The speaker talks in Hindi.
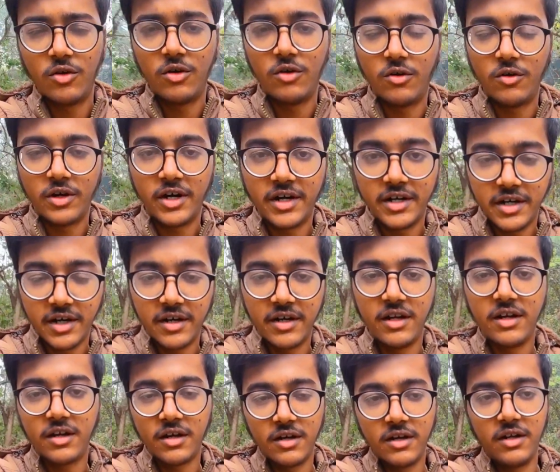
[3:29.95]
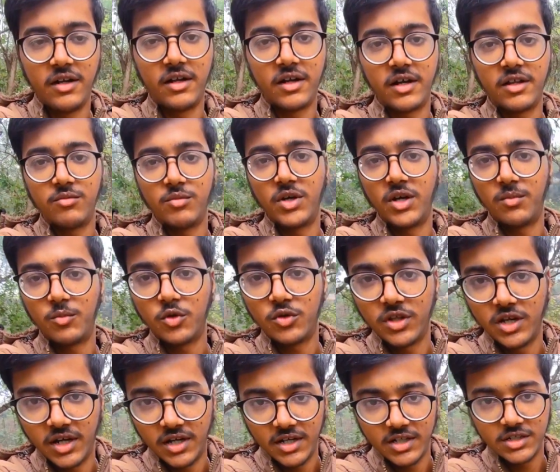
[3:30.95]
लॉन्ग राइड करनी करनी है गाइज मैं आपको
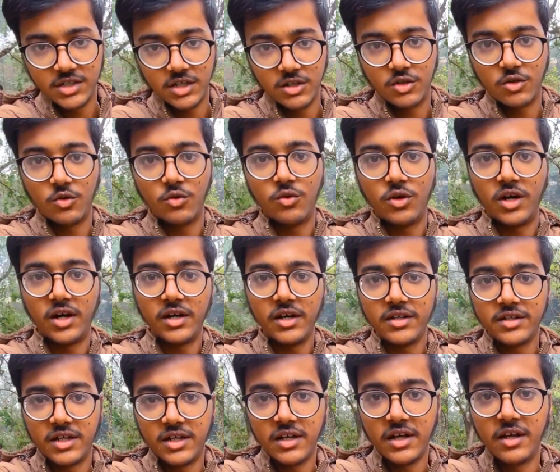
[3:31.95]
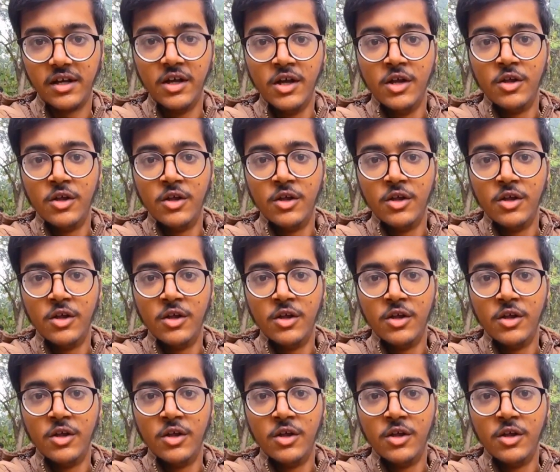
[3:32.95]
दिखाना चाहता हूँ आगे चल के